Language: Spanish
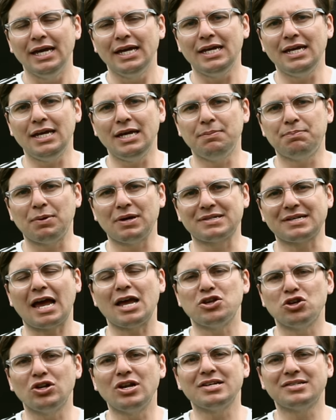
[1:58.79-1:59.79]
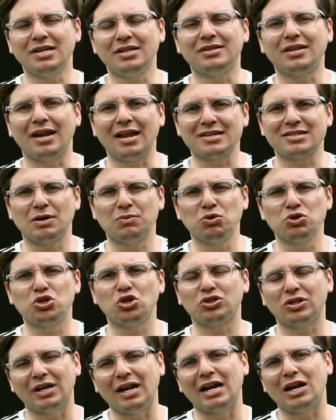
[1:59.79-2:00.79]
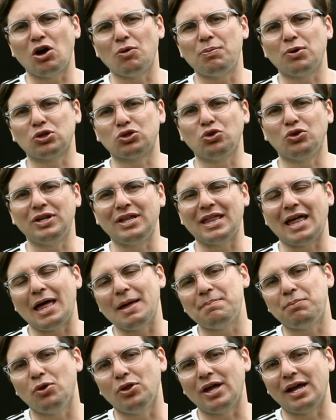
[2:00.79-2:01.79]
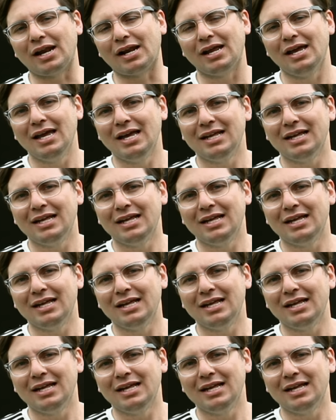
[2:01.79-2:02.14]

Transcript: Y pues a ellos les interesa mucho tener la oportunidad de poder